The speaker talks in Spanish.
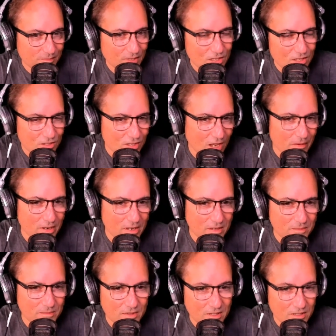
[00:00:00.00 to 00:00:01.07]
¿Quién sabe?
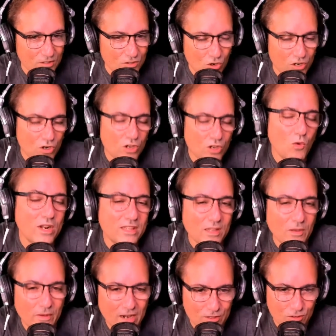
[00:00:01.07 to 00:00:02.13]
Yo creo que igual
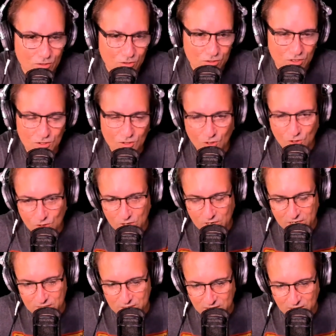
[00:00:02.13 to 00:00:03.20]
está barato 200
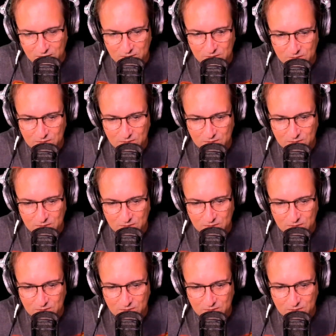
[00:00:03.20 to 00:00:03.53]
dólares. ¿eh?